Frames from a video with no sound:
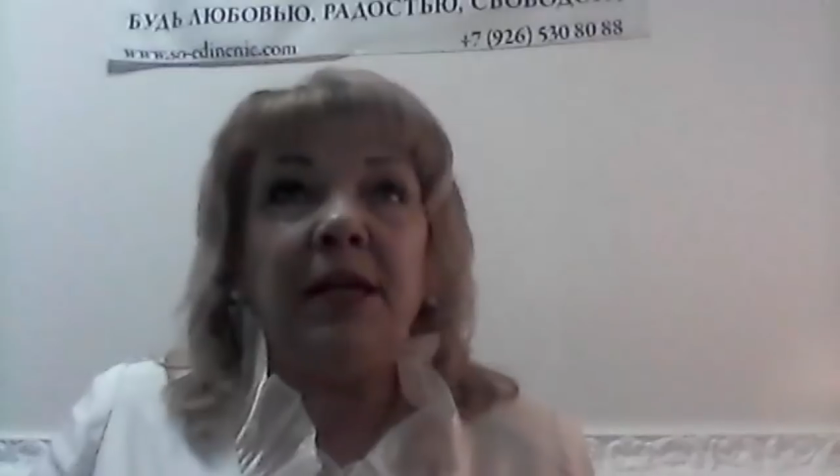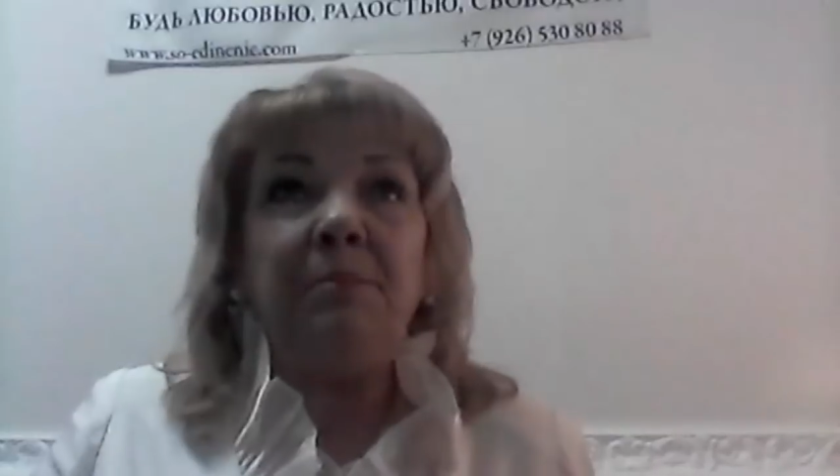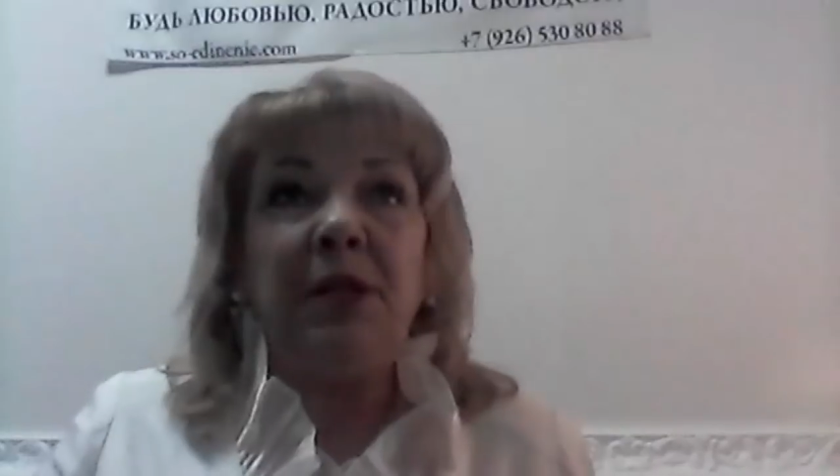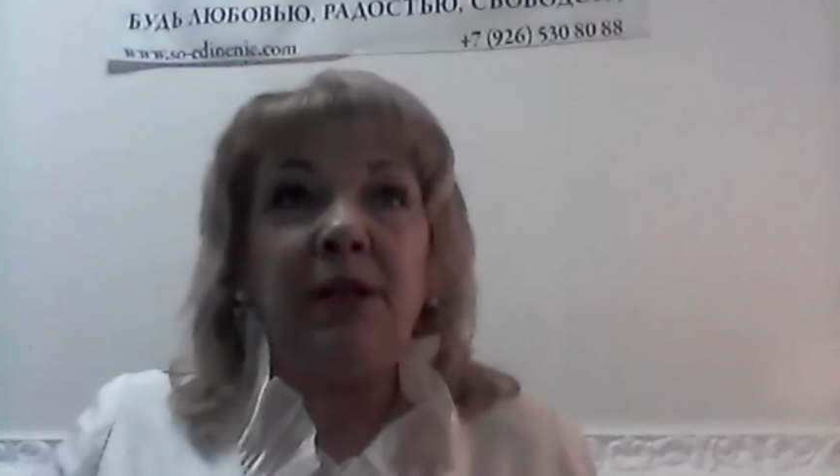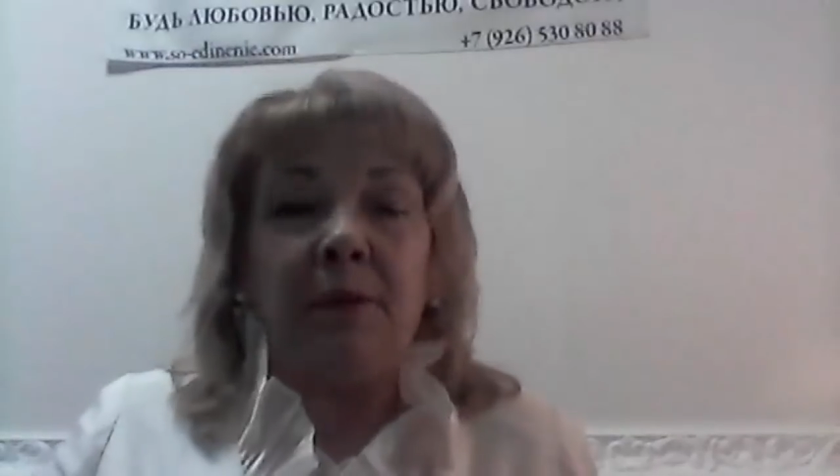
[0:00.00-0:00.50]

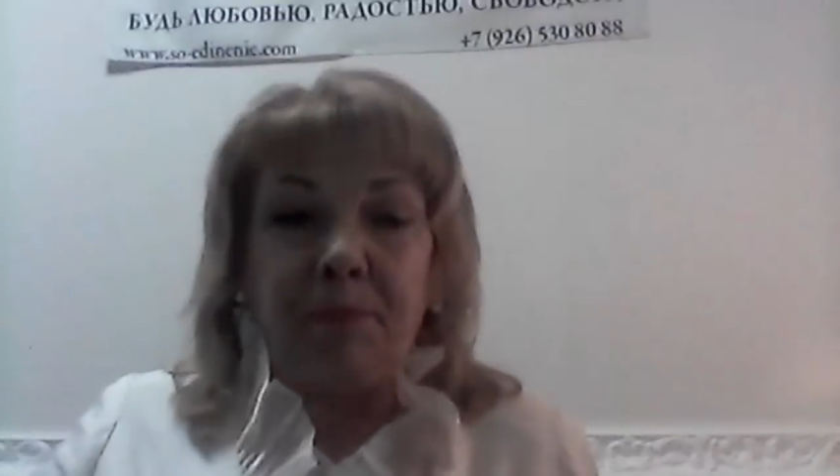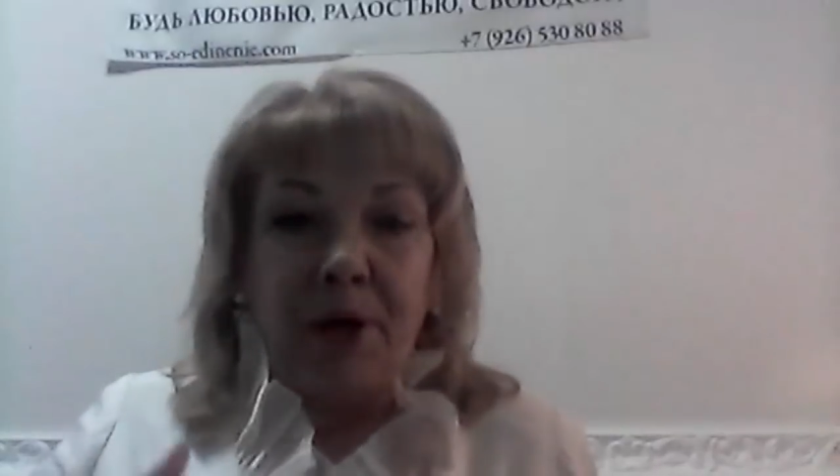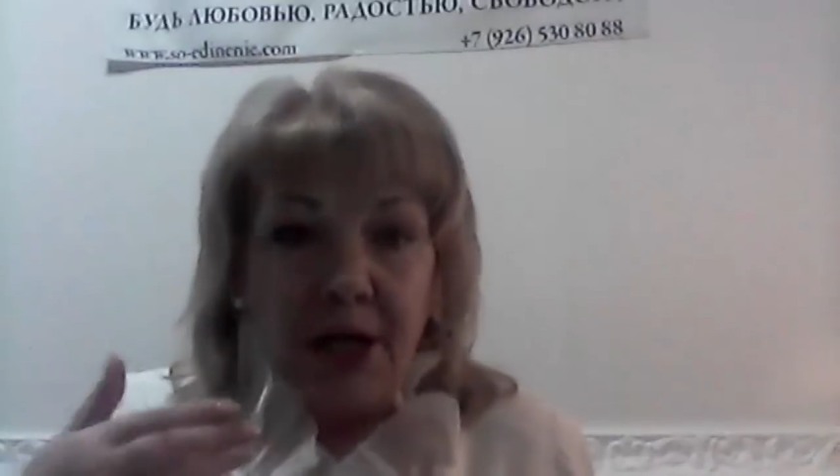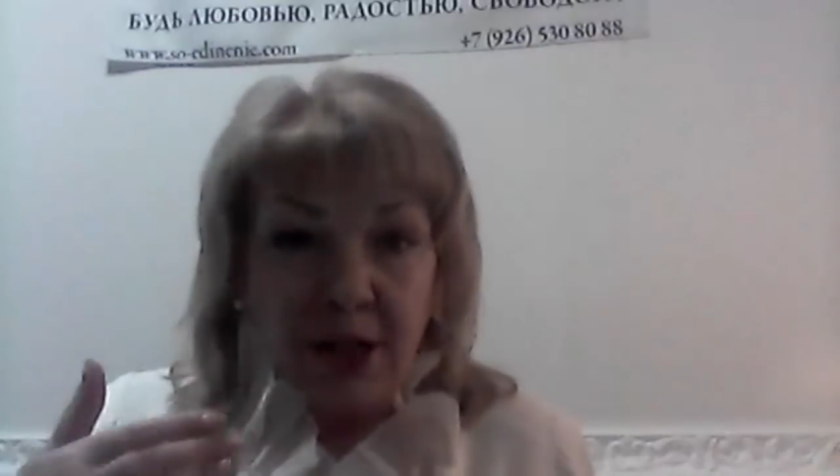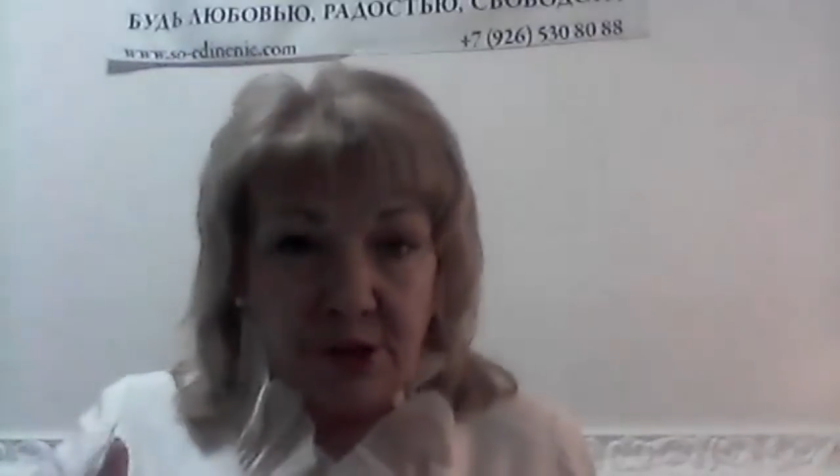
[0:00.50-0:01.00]
именно
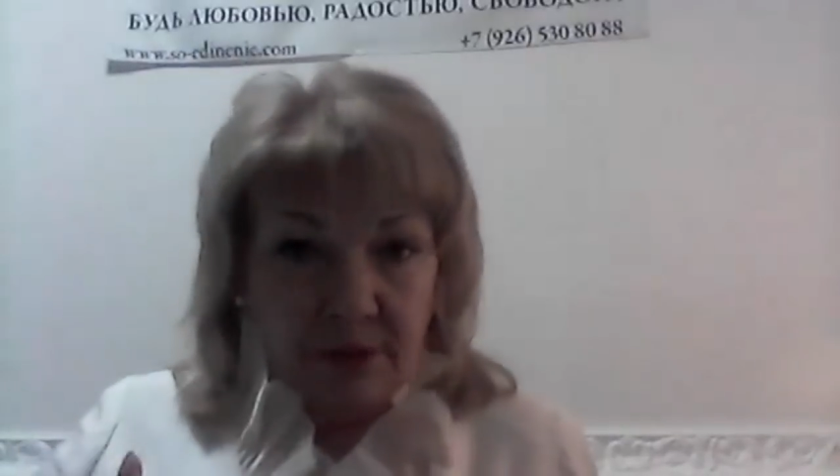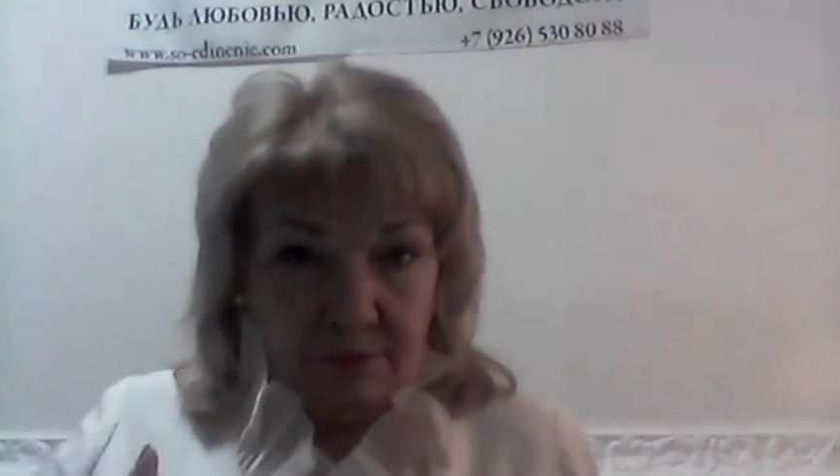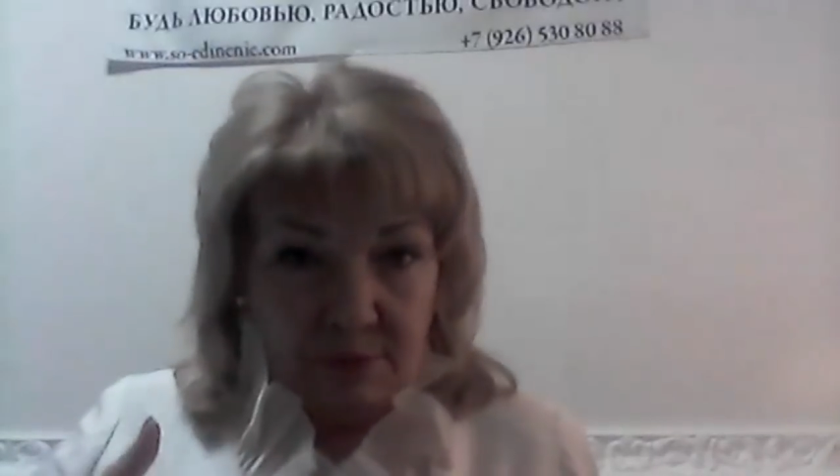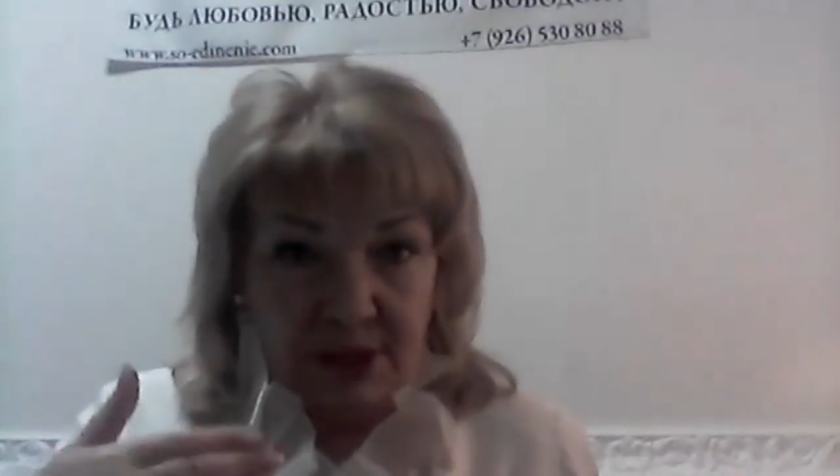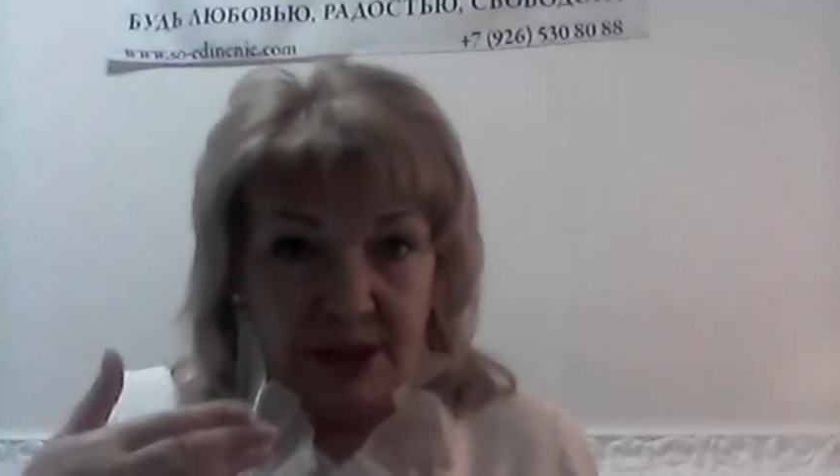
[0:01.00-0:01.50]

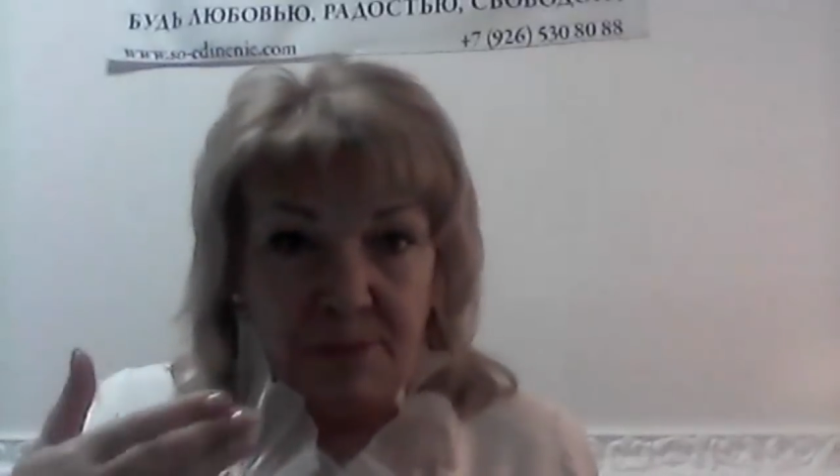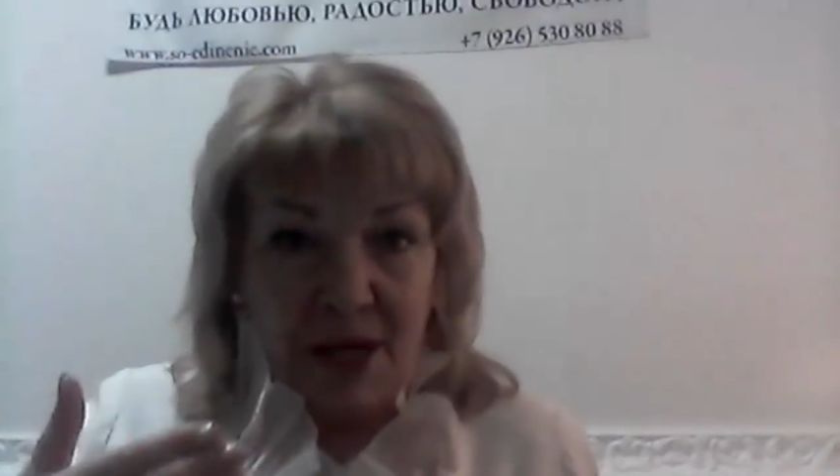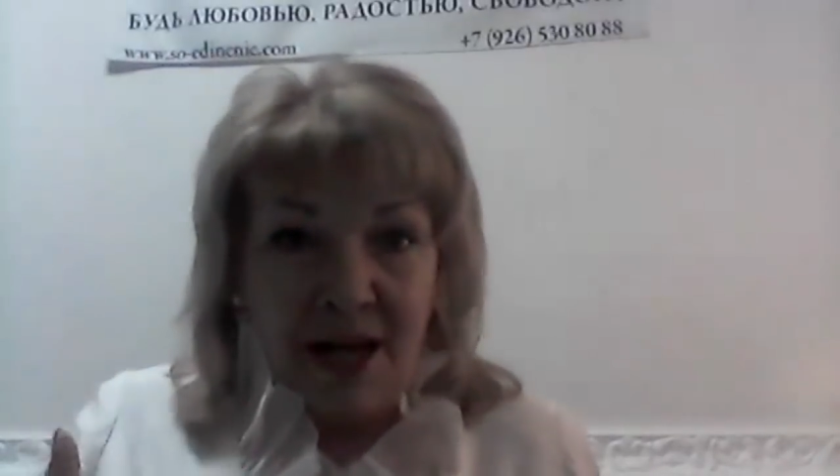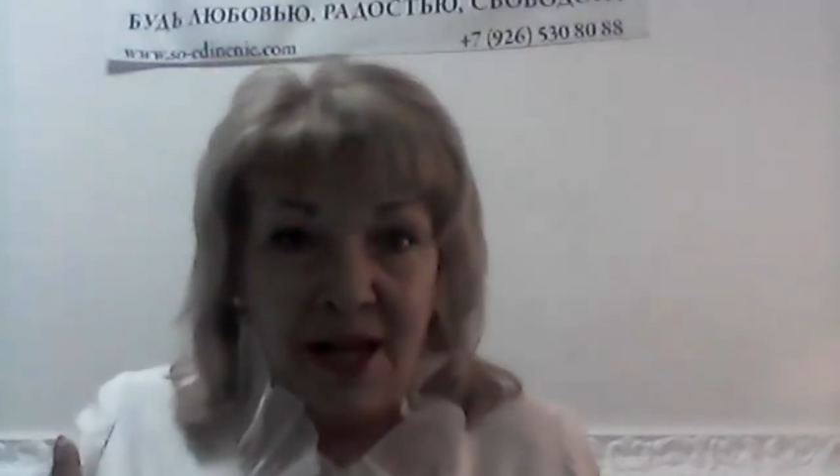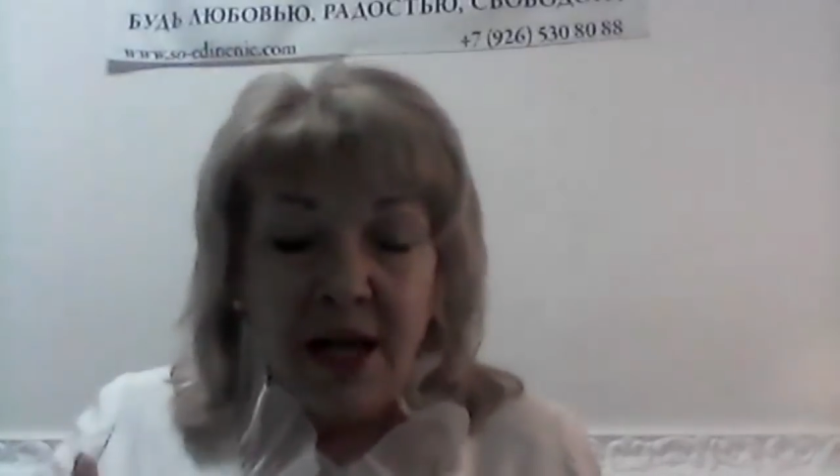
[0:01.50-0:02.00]
прежнему себя